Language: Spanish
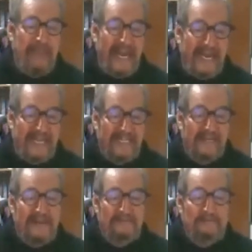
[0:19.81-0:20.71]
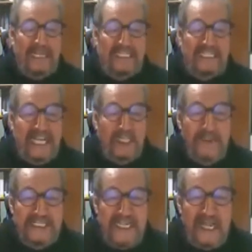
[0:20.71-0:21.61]
B.
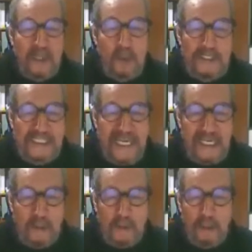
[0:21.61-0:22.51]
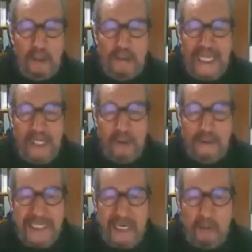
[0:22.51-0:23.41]
Belisario Betancourt desarrolló los
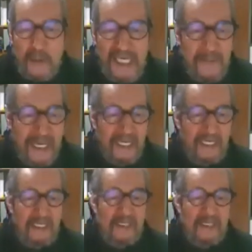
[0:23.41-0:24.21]
diálogos de la Uribe,